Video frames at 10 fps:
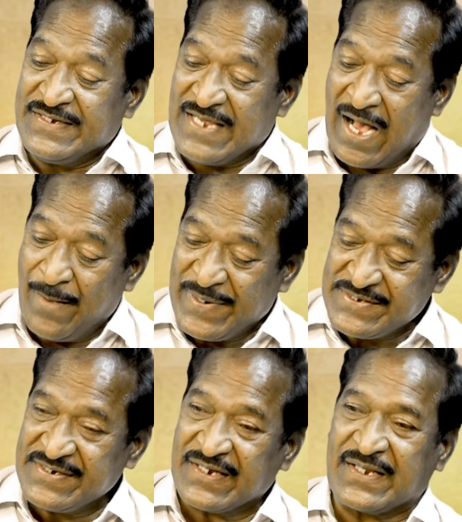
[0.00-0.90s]
ఈ
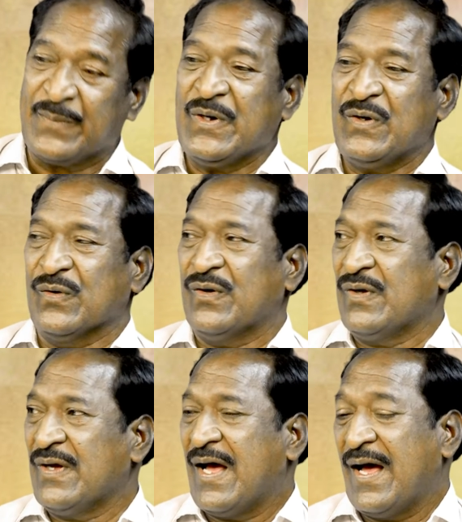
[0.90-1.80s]
ఆపేసిన క్రమంలో
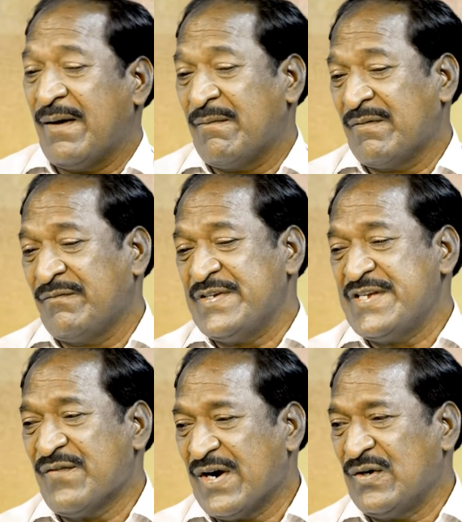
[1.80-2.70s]

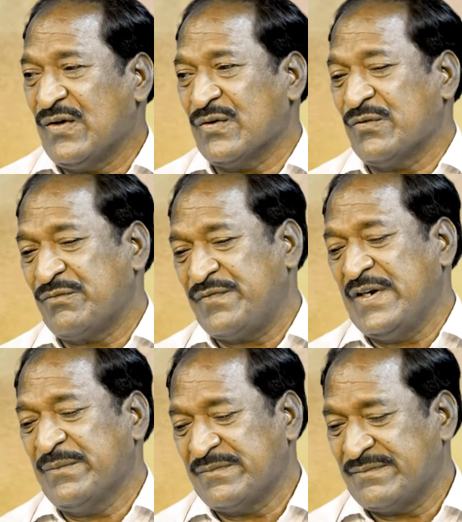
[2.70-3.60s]
విజయవాడలో
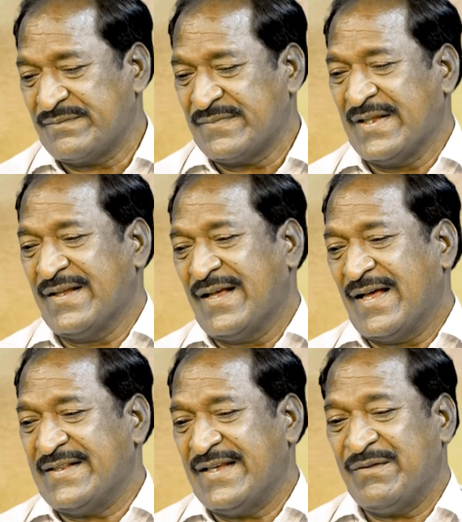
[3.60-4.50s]
ఫిలిం
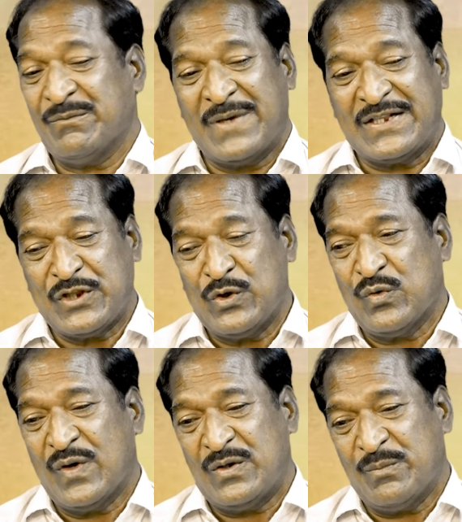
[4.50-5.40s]
అది మన
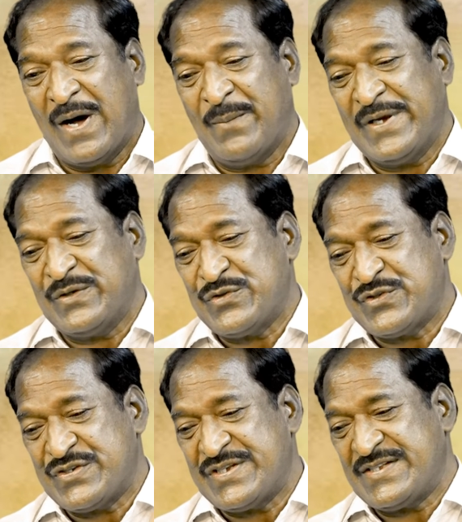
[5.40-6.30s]
తెలుగు వాళ్ళు బాంబే
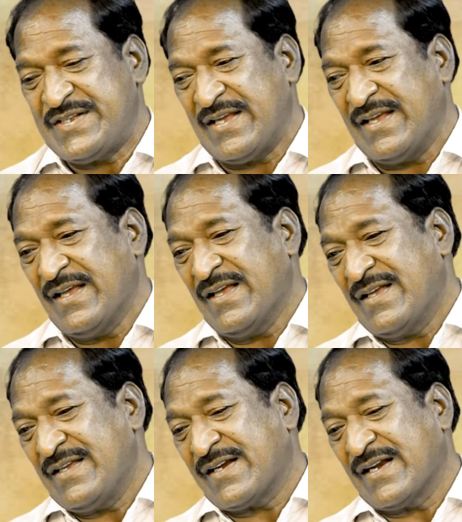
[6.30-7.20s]
నుంచి వచ్చేసి
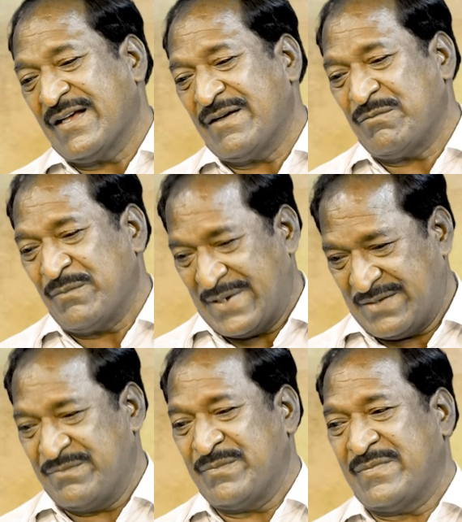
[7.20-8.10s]
ఇక్కడ మన
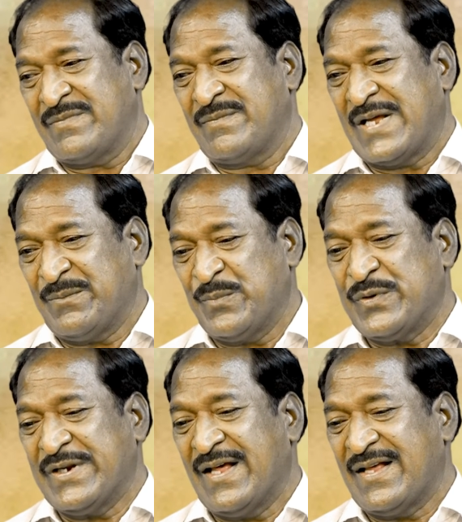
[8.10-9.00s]
మనం
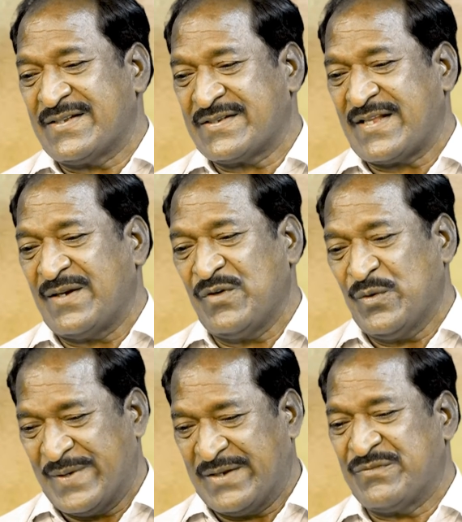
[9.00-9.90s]
పుట్టిన
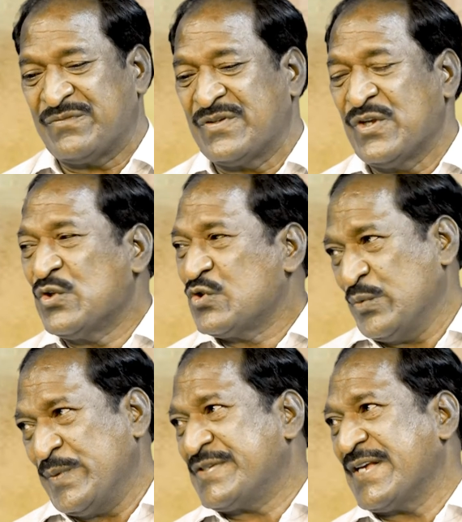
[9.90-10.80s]
స్థలంలో మనం
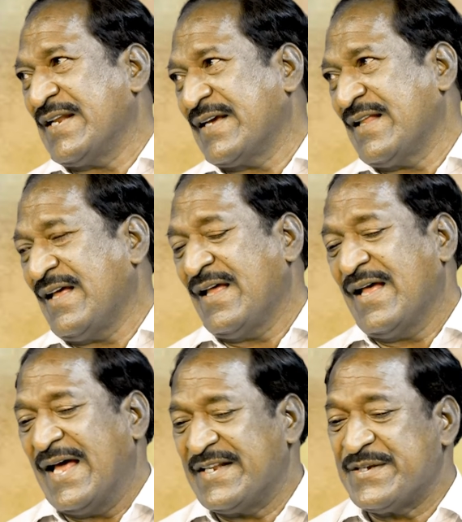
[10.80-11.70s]
చూపించాలి కదా
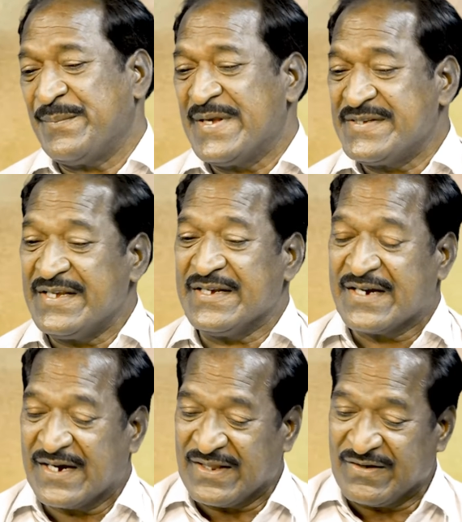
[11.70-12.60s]
అని చెప్పేసి
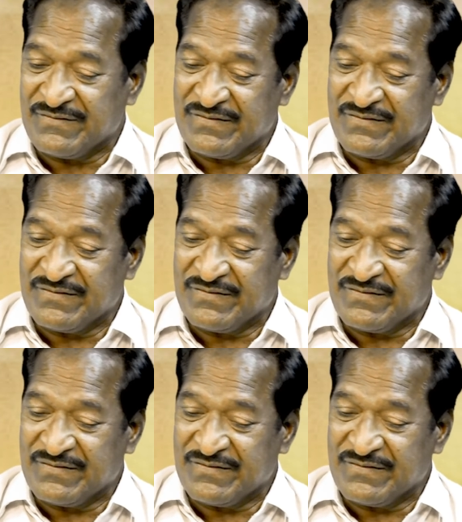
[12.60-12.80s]
ఇక్కడ